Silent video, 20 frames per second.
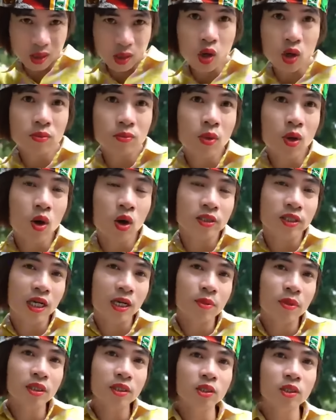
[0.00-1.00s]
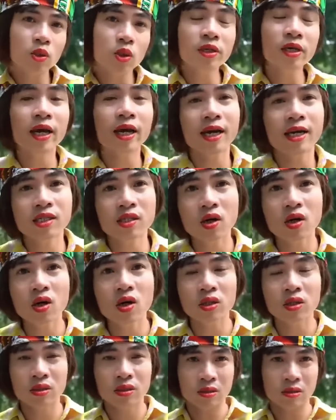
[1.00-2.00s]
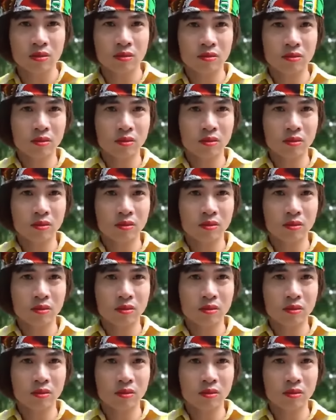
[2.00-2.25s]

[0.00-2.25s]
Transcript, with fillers: Con bò nhà mình nó đẻ rồi